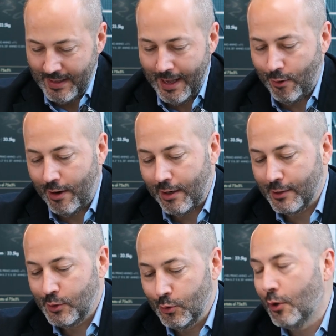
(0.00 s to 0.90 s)
allora,
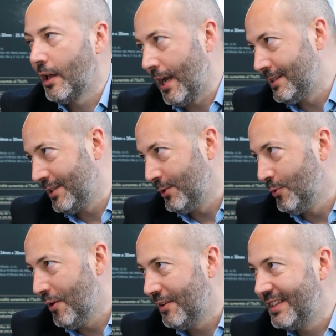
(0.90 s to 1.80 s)
innanzitutto grazie di
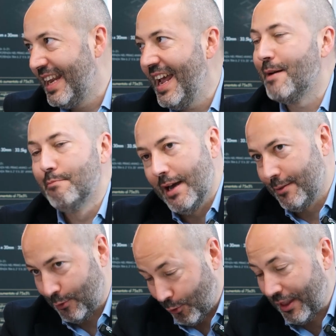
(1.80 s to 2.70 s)
nuovo Andrea,
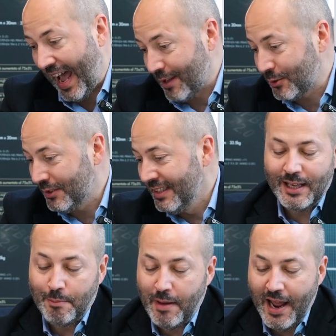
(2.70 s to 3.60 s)
bentornato.
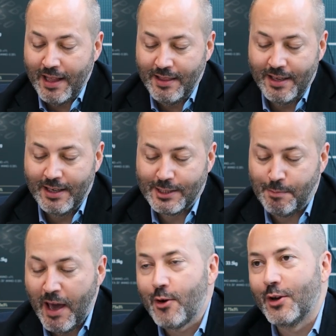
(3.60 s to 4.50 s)
Il brand
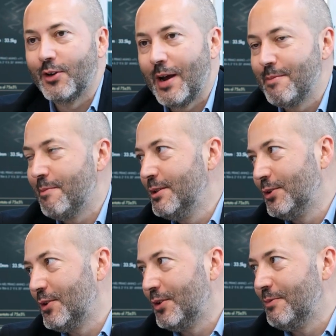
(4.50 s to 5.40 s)
spero che non abbia
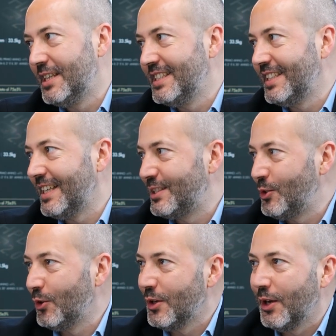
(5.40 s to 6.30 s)
bisogno di
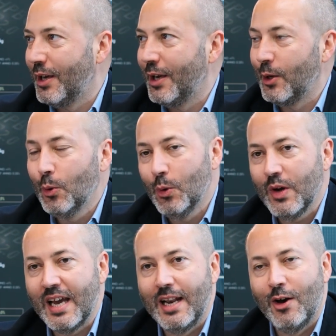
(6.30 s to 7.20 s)
presentazioni
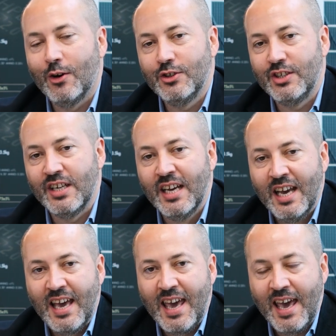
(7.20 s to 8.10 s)
lunghe, Longi
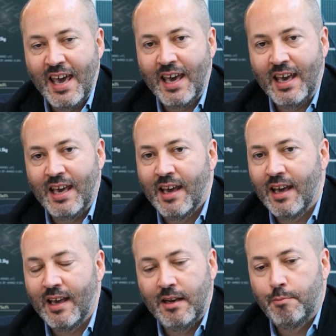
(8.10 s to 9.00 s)

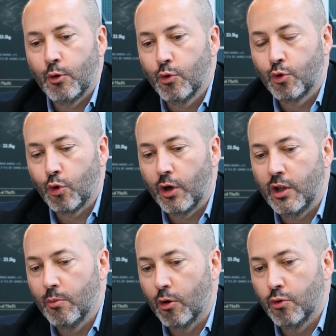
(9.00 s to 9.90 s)
è il produttore
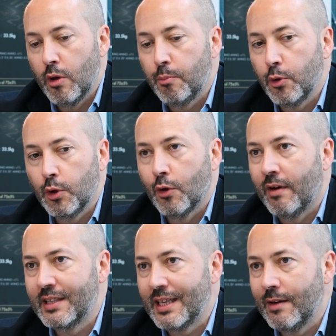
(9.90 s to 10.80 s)
di moduli più
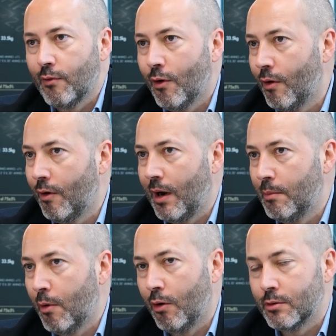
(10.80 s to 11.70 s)
innovativo
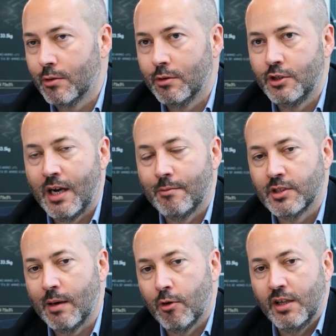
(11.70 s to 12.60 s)
al mondo, diciamo.
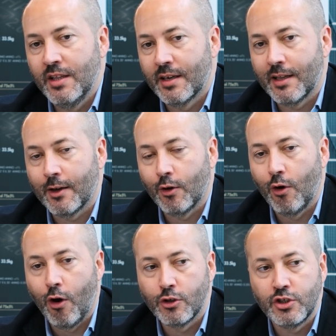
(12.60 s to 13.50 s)
siamo leader
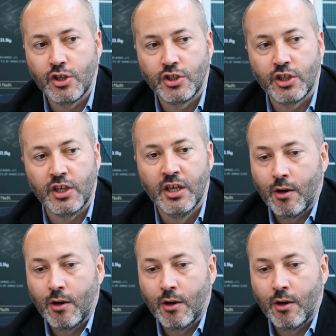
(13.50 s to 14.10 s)
tecnologici